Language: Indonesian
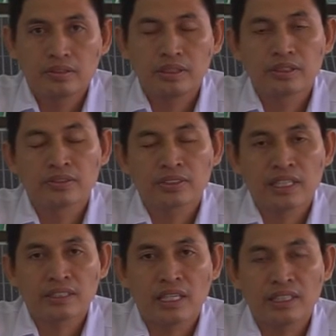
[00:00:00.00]
di
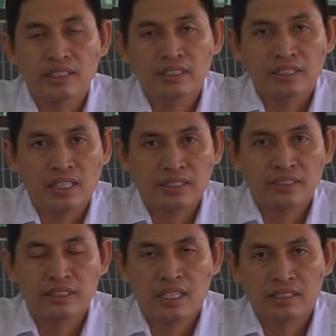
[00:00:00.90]
jurusan Teknik
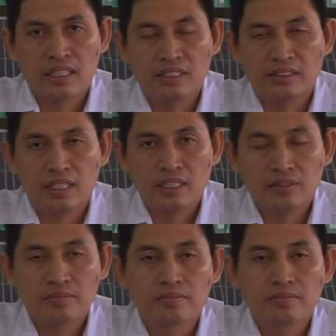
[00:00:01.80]
Instalasi Tenaga Listrik